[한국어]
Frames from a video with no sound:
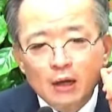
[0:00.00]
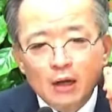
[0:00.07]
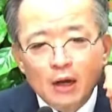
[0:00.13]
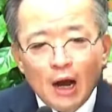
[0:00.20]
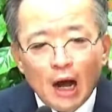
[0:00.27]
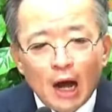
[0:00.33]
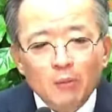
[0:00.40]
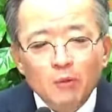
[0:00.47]

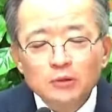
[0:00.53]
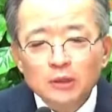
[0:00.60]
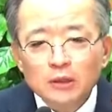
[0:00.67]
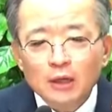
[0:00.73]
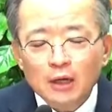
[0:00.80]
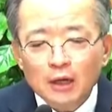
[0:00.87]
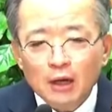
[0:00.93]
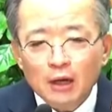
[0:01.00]

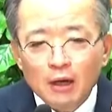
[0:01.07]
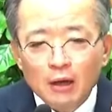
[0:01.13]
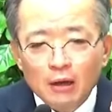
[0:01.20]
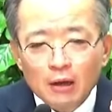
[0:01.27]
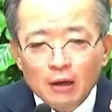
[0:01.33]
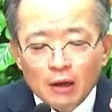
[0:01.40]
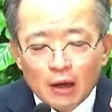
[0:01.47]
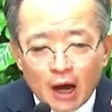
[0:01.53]
아버지가
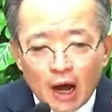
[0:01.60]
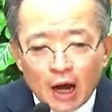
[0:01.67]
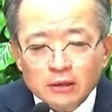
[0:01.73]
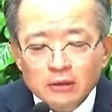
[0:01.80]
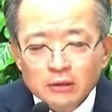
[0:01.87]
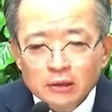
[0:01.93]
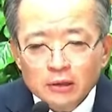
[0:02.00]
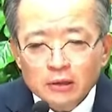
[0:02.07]

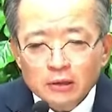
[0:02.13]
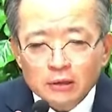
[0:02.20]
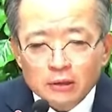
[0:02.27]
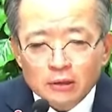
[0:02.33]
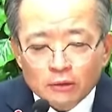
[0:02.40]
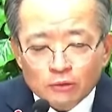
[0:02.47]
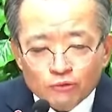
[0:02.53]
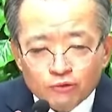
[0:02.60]
아들을
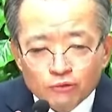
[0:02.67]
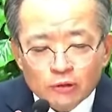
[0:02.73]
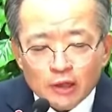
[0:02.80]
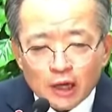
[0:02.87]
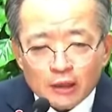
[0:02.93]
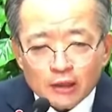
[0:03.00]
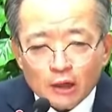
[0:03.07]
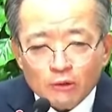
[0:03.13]

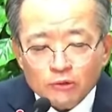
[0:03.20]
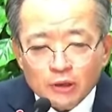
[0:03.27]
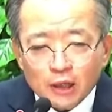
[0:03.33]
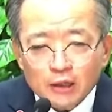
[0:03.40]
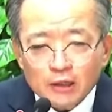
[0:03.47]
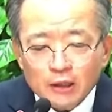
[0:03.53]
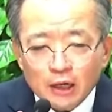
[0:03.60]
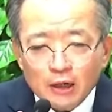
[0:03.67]
훈계한다고
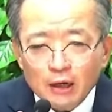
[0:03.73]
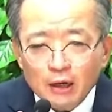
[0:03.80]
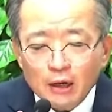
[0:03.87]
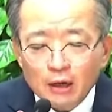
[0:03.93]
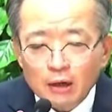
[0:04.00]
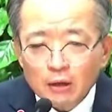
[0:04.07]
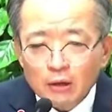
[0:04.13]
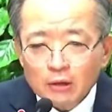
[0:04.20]
때리다가
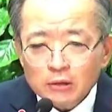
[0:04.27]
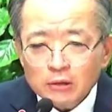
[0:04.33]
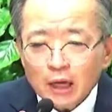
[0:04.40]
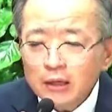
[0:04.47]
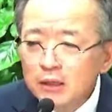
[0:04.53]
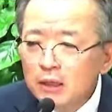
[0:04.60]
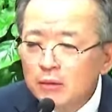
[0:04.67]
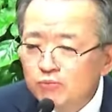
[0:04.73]

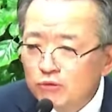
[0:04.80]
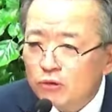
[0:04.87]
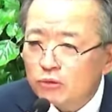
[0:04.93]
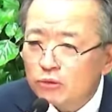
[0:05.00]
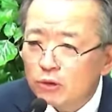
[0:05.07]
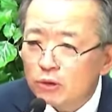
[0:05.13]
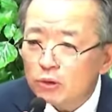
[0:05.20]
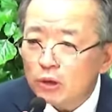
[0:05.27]
다리를
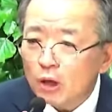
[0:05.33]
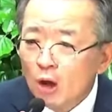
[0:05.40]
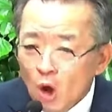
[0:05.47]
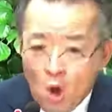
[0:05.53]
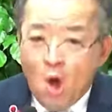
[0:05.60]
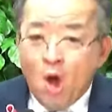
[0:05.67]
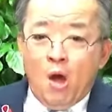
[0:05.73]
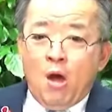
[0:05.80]
부러뜨릴 때
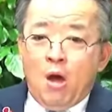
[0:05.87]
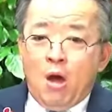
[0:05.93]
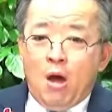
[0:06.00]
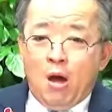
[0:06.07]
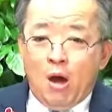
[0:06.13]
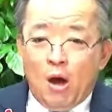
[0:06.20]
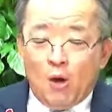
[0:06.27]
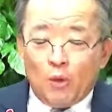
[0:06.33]

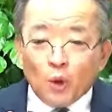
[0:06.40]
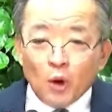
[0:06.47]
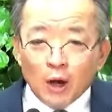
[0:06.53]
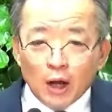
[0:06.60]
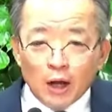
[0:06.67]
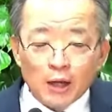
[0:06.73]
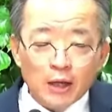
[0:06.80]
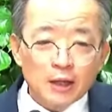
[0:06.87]
몰라
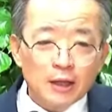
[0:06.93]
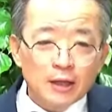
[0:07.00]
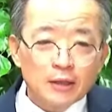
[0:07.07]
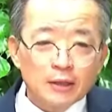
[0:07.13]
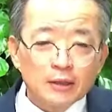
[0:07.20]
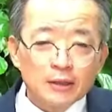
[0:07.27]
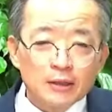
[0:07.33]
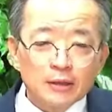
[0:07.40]

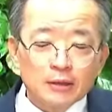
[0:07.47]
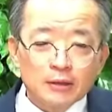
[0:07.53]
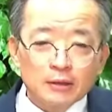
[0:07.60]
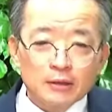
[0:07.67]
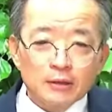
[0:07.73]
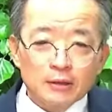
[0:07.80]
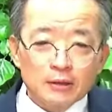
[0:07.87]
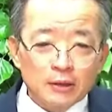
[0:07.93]

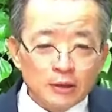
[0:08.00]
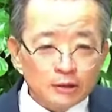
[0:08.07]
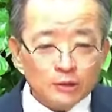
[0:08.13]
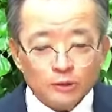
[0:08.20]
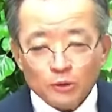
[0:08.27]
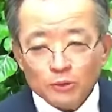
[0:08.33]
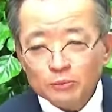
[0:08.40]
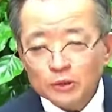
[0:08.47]
그래
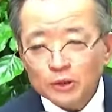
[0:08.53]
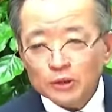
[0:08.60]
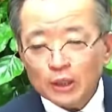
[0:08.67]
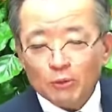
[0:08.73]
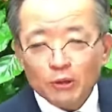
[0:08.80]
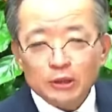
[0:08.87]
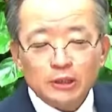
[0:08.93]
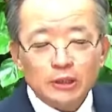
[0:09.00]
저좀
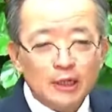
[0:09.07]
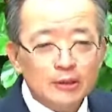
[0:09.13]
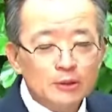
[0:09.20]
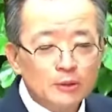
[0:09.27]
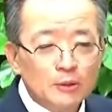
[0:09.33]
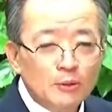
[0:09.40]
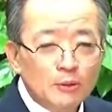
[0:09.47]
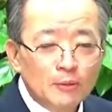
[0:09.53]
세월이 지났어.
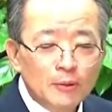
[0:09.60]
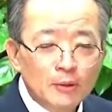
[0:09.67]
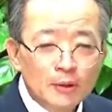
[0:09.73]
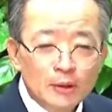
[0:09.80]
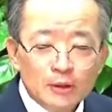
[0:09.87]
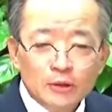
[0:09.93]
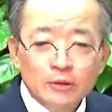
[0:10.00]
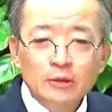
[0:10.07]

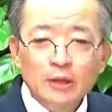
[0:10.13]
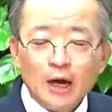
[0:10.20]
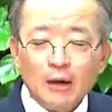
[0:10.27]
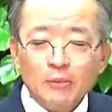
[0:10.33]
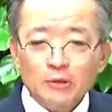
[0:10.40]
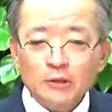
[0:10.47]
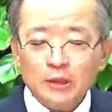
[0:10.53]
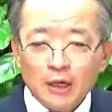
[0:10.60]
근데
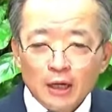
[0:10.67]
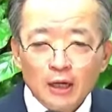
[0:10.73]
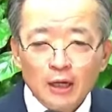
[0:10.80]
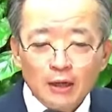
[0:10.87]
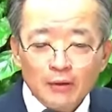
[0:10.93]
아버지가